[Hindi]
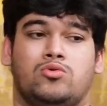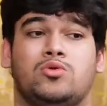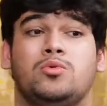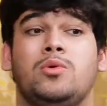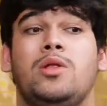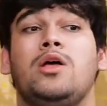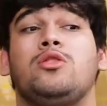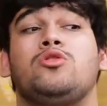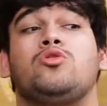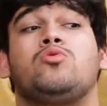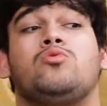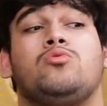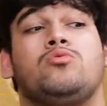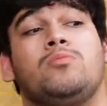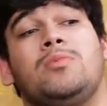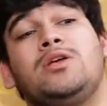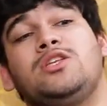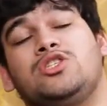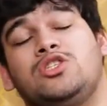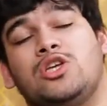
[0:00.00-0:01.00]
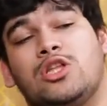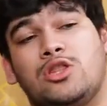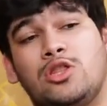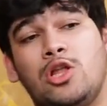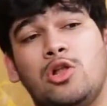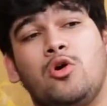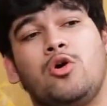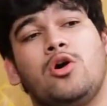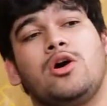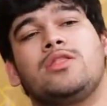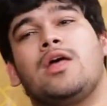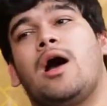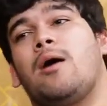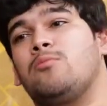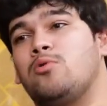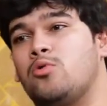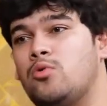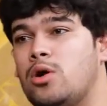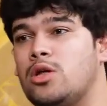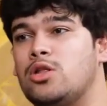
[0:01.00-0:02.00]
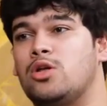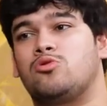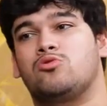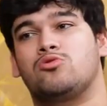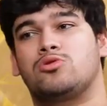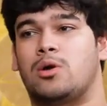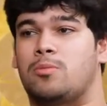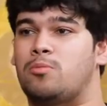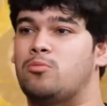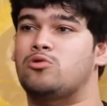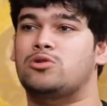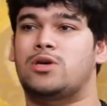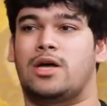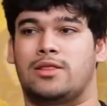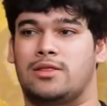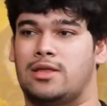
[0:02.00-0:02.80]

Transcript: तो उसने बोला मैं जितने लोगों का नाम लूँगा ना तू सबको